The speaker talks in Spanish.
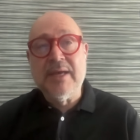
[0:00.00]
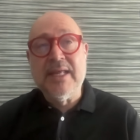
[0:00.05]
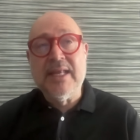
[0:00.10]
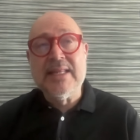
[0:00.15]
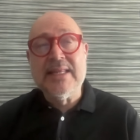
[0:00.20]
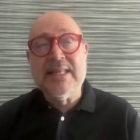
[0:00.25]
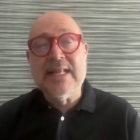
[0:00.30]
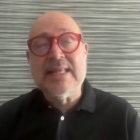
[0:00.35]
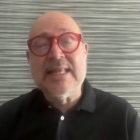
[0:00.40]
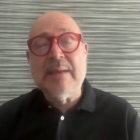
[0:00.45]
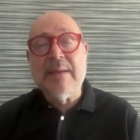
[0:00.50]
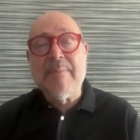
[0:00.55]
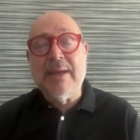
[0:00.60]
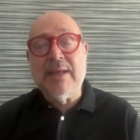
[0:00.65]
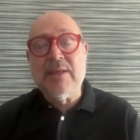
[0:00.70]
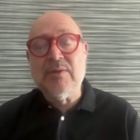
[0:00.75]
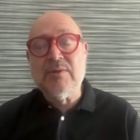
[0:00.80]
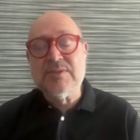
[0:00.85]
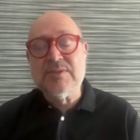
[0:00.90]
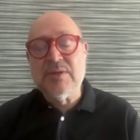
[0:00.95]
Imagínate el
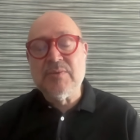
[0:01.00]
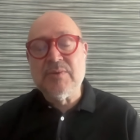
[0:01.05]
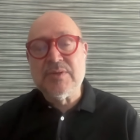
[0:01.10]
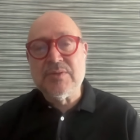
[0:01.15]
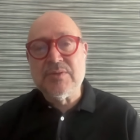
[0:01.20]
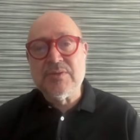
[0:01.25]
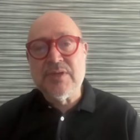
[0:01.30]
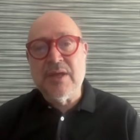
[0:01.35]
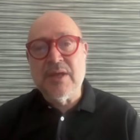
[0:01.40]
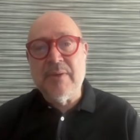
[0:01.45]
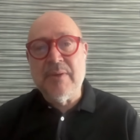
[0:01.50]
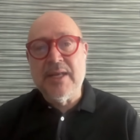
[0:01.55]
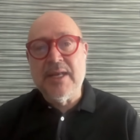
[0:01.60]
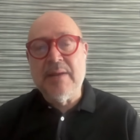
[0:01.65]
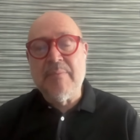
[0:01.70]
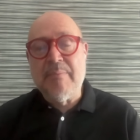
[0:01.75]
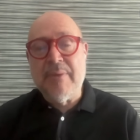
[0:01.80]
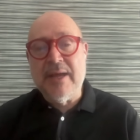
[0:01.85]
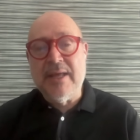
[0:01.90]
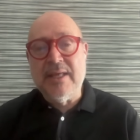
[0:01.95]
tamaño de secuestros que
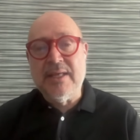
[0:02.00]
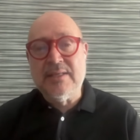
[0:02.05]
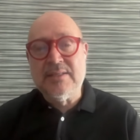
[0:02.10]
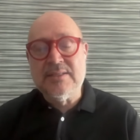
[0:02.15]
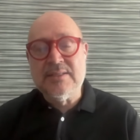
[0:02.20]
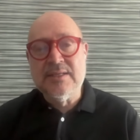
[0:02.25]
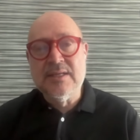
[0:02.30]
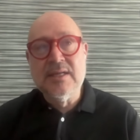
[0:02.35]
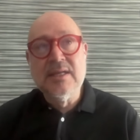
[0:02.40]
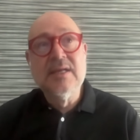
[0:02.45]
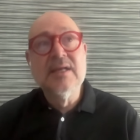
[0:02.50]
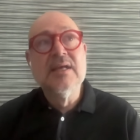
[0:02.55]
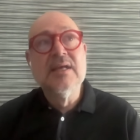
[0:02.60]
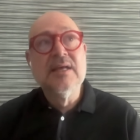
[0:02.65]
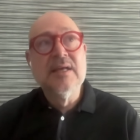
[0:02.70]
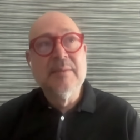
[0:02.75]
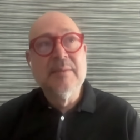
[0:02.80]
había en el país.